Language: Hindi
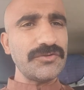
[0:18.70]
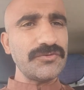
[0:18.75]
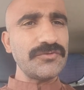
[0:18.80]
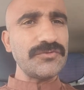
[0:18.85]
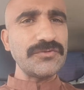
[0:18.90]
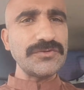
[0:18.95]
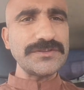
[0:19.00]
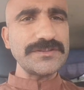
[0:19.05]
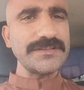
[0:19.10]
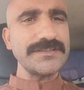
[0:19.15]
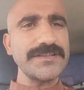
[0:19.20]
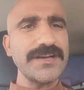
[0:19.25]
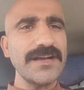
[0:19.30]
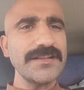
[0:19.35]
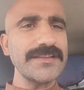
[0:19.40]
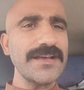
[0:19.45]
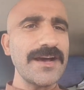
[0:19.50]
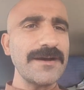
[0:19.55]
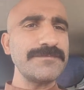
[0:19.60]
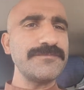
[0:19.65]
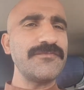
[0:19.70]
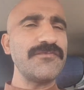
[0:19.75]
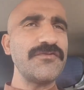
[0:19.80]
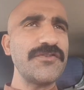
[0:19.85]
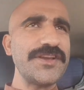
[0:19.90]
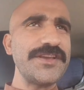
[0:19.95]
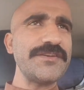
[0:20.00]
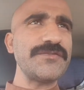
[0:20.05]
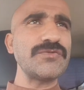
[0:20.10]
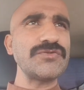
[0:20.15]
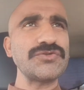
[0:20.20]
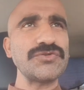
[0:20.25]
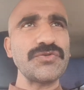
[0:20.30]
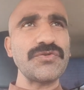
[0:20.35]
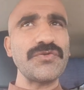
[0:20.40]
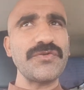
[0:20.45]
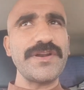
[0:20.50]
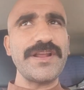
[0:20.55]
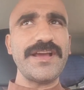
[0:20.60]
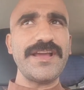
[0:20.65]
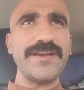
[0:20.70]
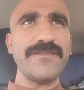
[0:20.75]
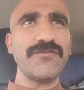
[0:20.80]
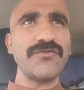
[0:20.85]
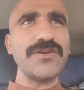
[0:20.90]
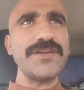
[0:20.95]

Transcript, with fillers: तो उसके साथ अब वही कुछ हो रहा है